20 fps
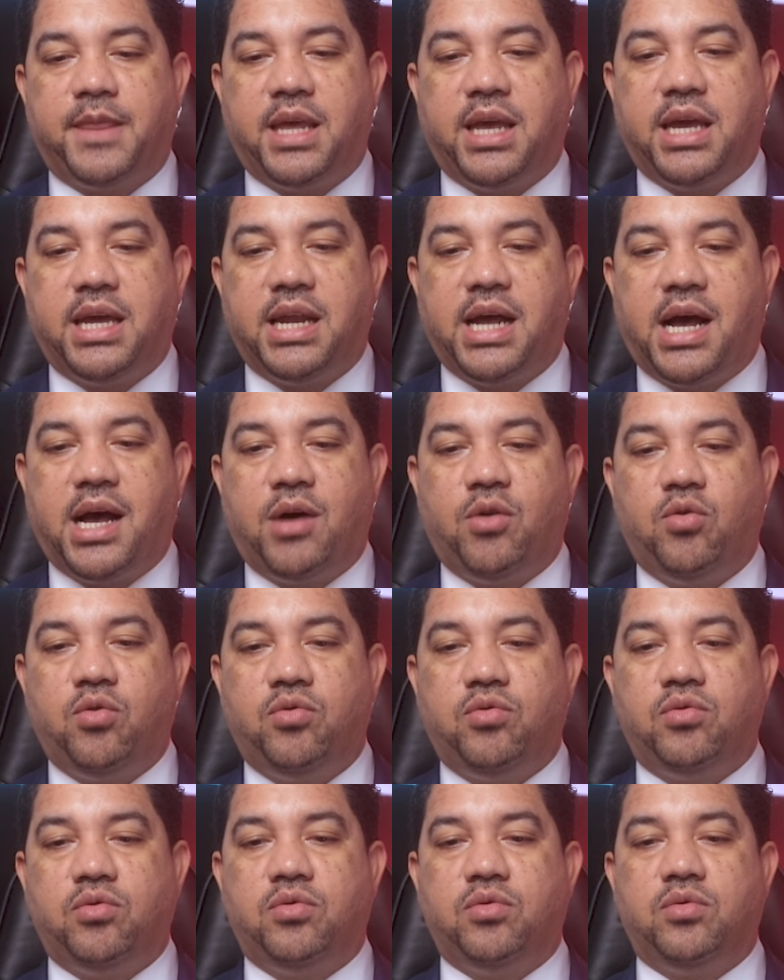era
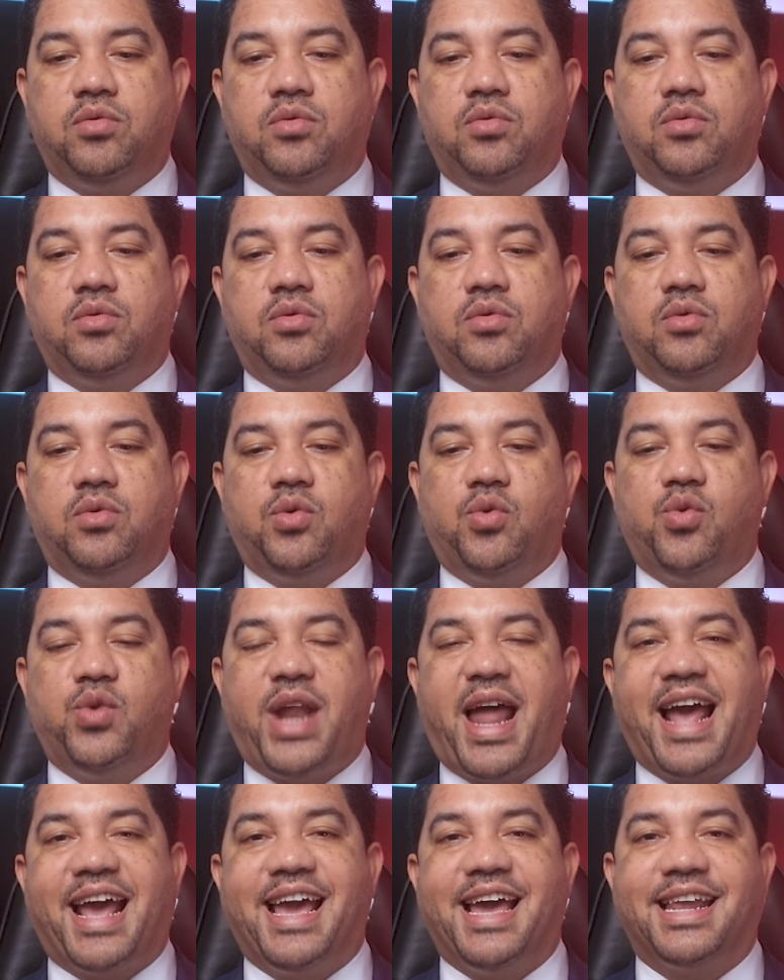un,
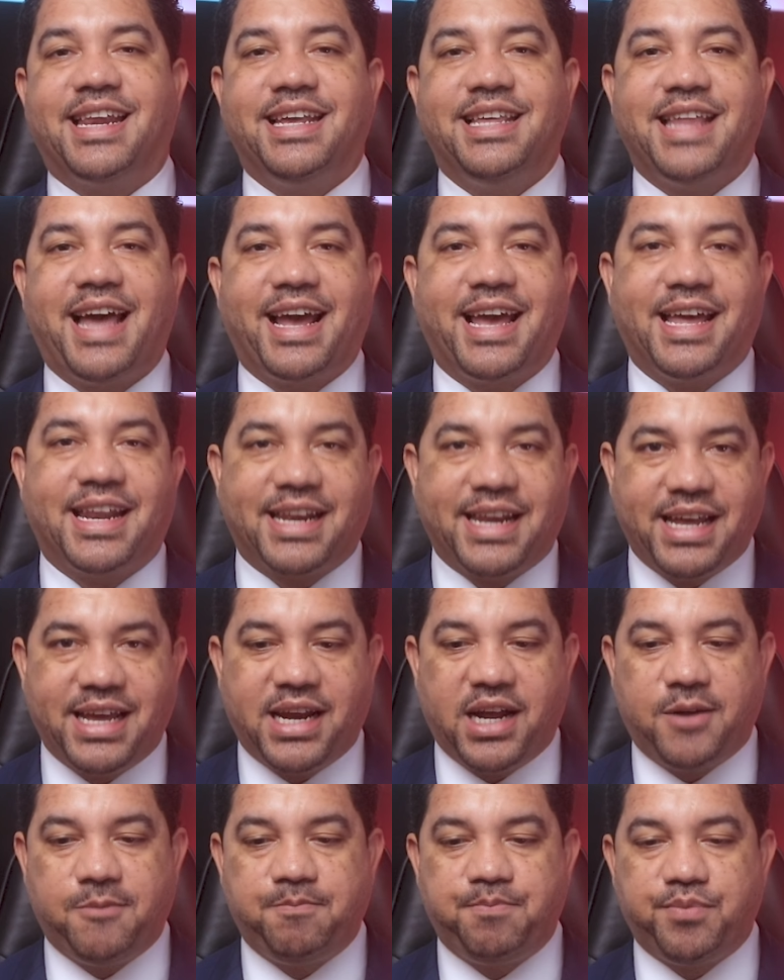una guerrida
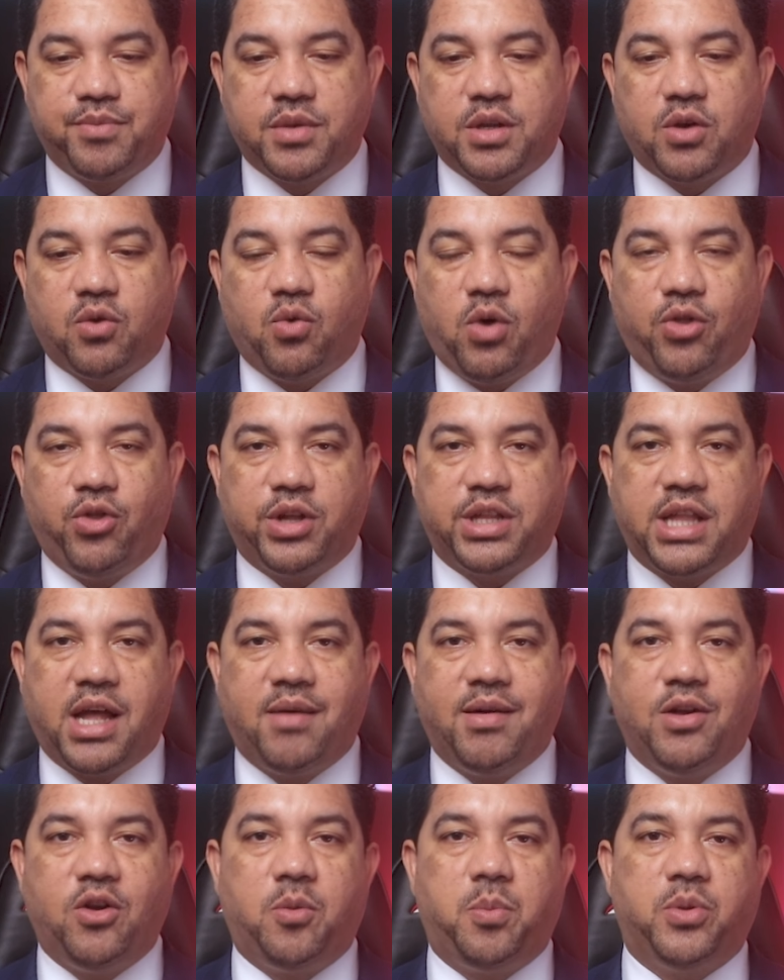guerrera cuando
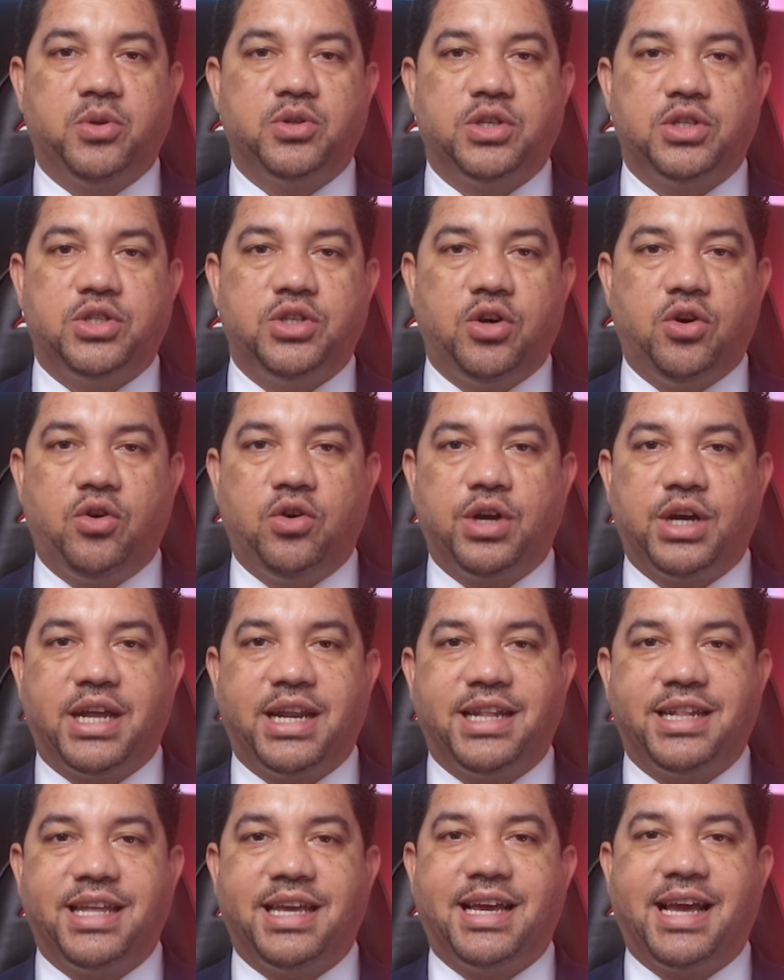estaba en la oposición
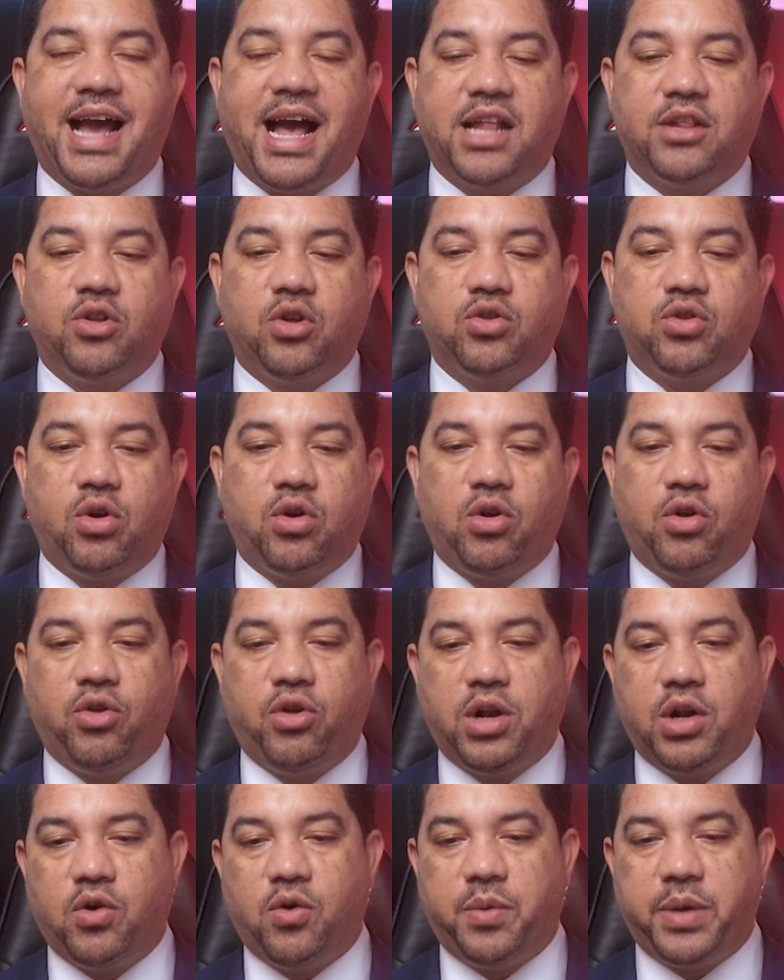criticando todo lo
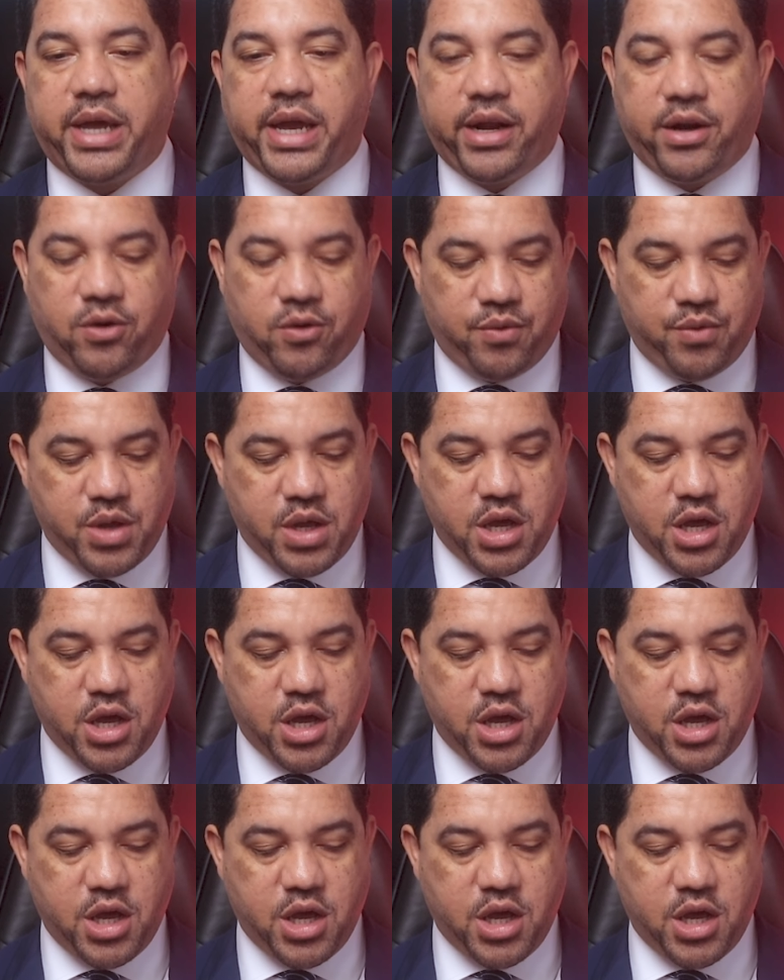del gobierno.